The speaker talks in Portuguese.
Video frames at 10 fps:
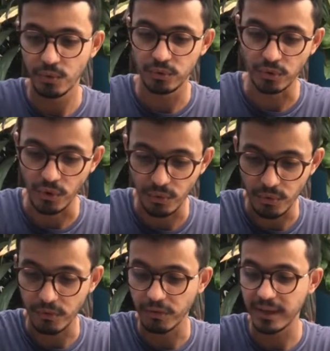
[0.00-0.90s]
o
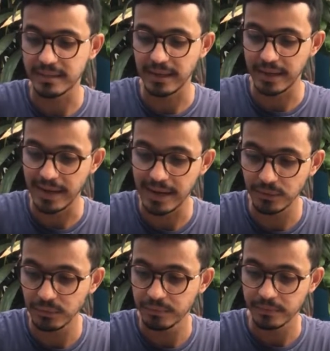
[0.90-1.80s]
tronco foi
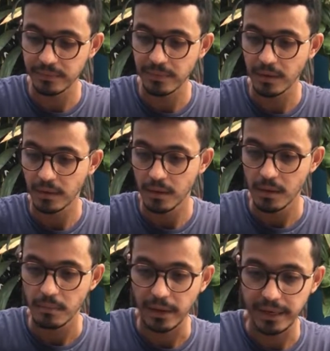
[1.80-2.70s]
acelerado
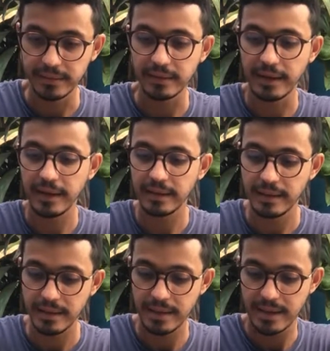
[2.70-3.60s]
para entrar
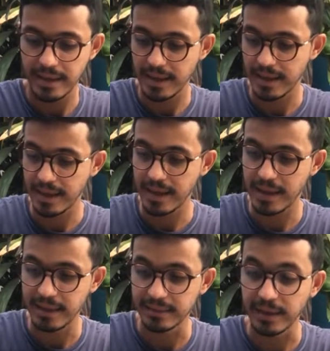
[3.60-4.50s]

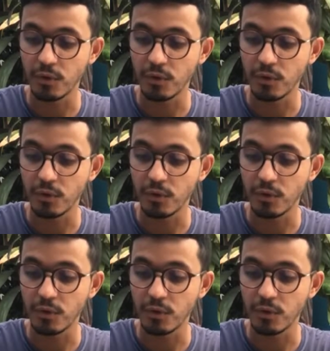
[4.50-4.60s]
em